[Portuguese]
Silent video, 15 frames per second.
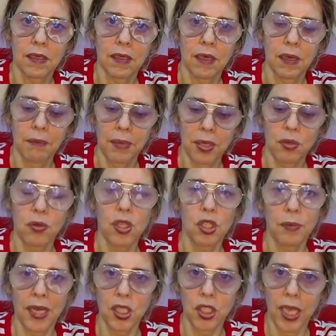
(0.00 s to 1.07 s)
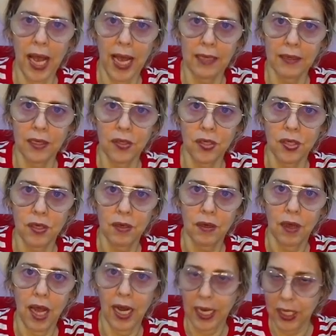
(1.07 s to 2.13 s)
pessoas magiadas,
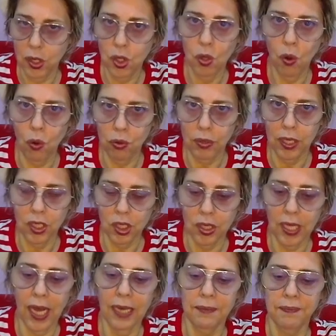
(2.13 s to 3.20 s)
além de outras, tá?